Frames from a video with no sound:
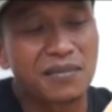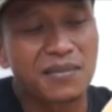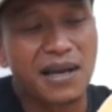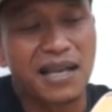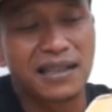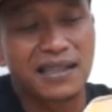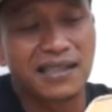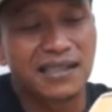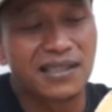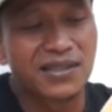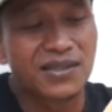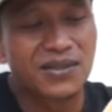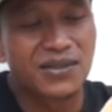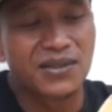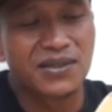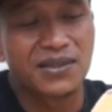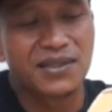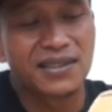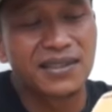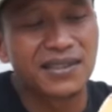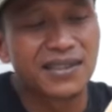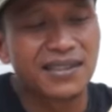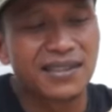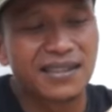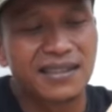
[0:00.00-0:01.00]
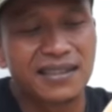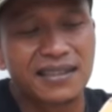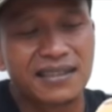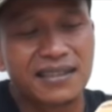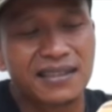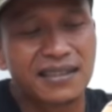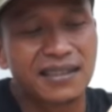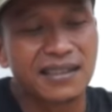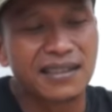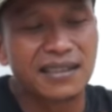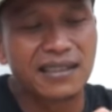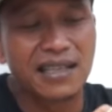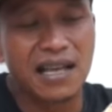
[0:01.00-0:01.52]
mungkin sudah identik
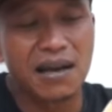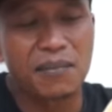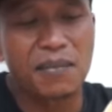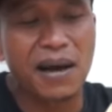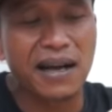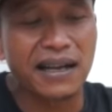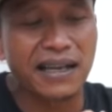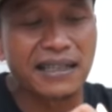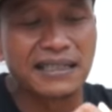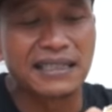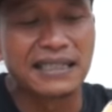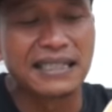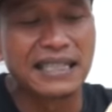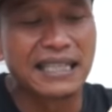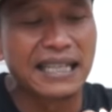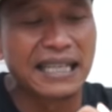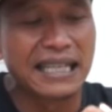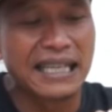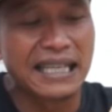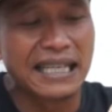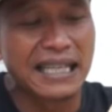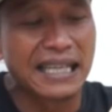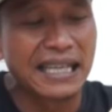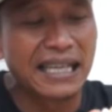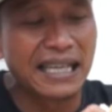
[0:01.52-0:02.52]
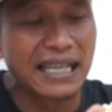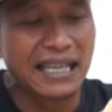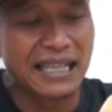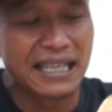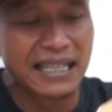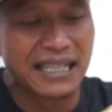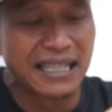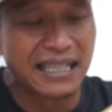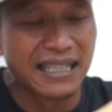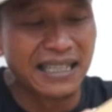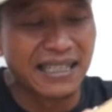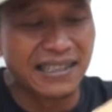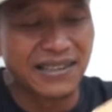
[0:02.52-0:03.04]
sama buahnya
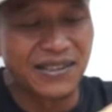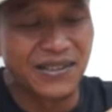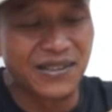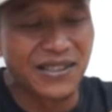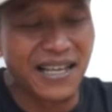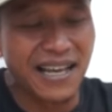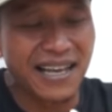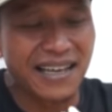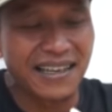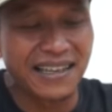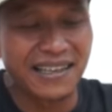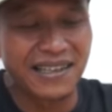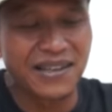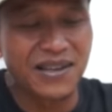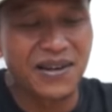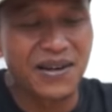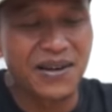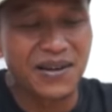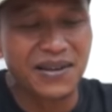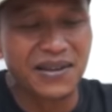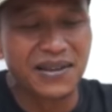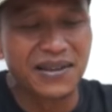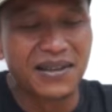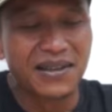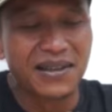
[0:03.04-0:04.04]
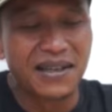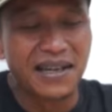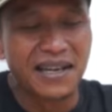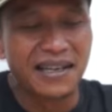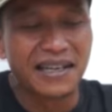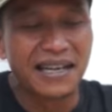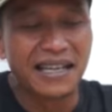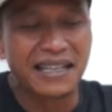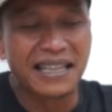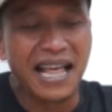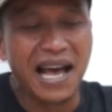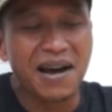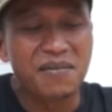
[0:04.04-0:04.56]
jadi ledre
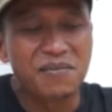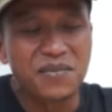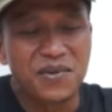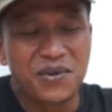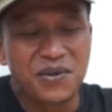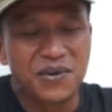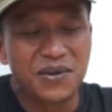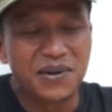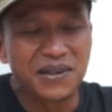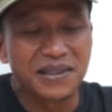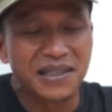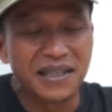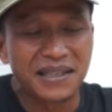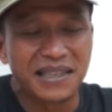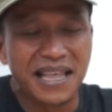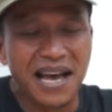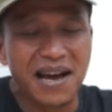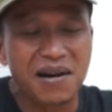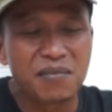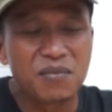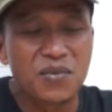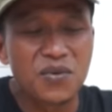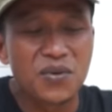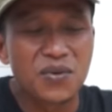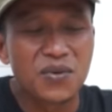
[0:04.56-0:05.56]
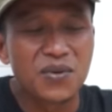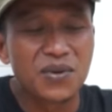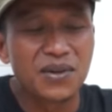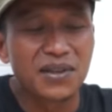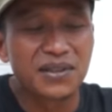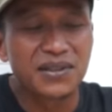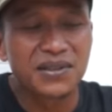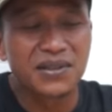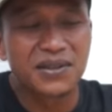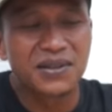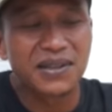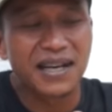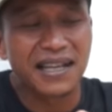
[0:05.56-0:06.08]
ini
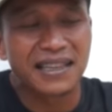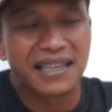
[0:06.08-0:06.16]
pelepahnya yang